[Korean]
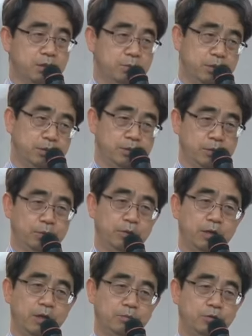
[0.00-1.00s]
심했어요.
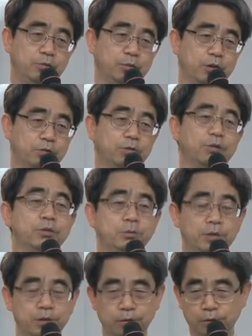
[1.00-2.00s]
오늘날 미국보다도 더
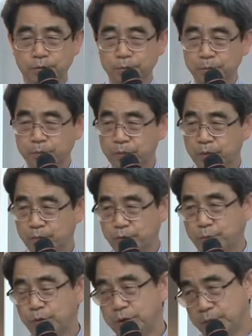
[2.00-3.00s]
심했어요.
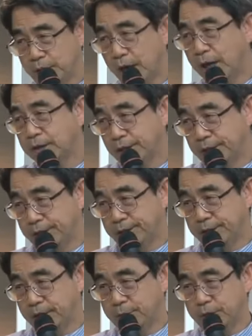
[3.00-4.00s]
부모님이 다 아테나이
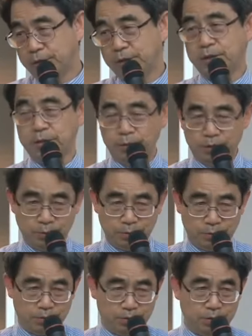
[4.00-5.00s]
사람이어야지 시민으로
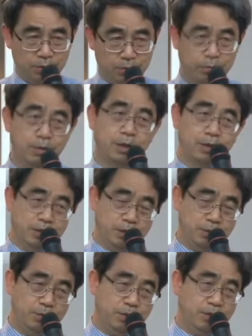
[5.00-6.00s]
인정하고
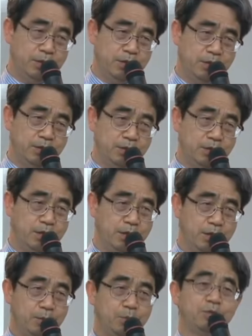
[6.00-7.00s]
시민이어야지
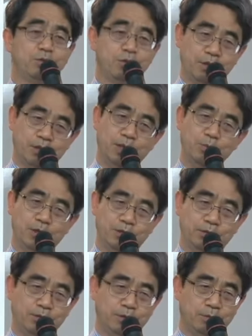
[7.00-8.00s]
민주정에 참여할
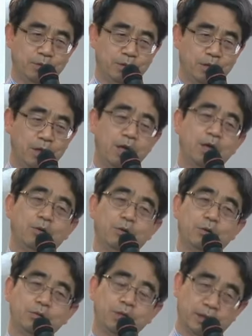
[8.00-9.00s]
수 있습니다.
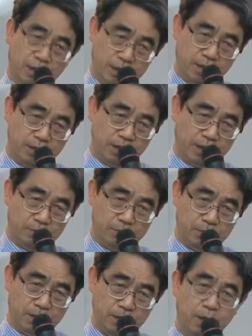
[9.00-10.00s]
오로지 아테나이
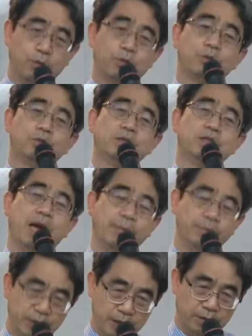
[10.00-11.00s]
사람만, 오로지
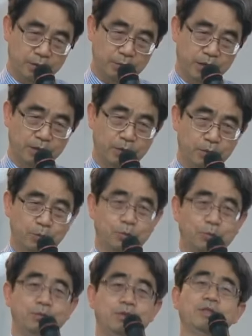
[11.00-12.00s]
남자들만,
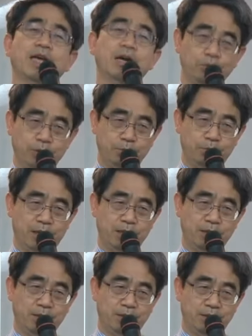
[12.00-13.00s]
오로지 자유인만.
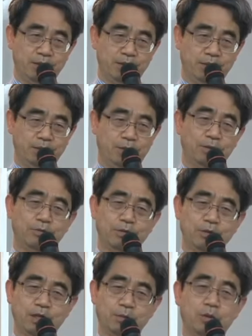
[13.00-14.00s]
예, 그래서
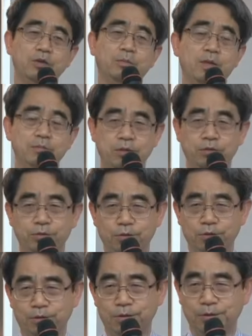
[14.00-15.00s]
굉장히 편협한
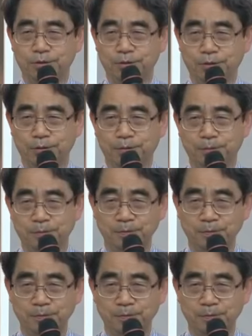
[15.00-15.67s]
민주정이었어요.